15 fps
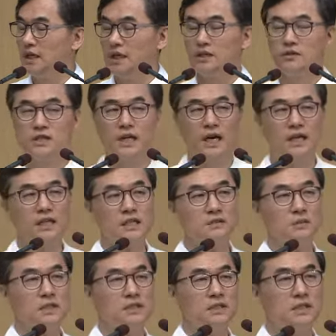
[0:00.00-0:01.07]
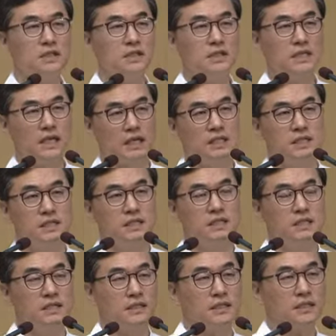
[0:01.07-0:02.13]
이것이 하나님의 뜻인지
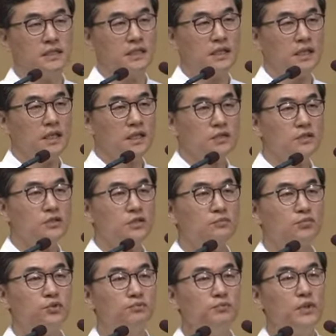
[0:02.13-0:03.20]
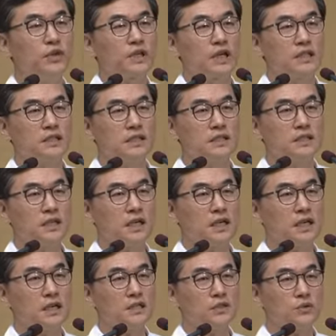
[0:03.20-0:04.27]
아닌지 그것을 분별하는 이 세
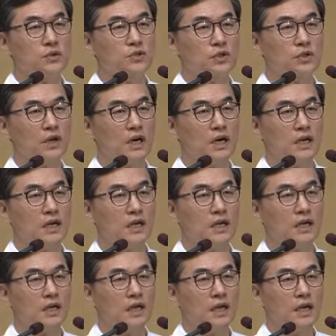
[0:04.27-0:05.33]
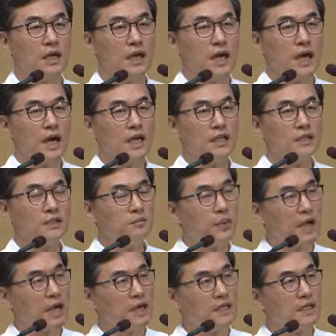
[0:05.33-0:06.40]
가지 요소가 한
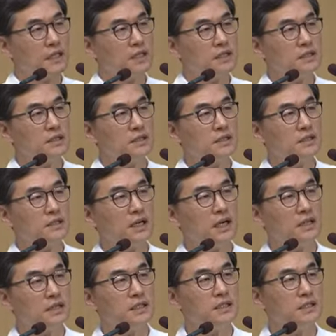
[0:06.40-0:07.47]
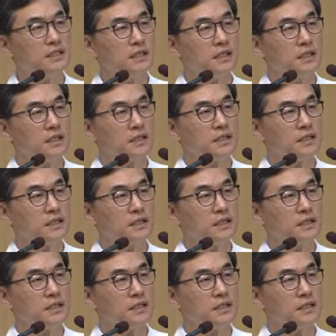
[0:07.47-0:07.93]
방향을 가리킬 때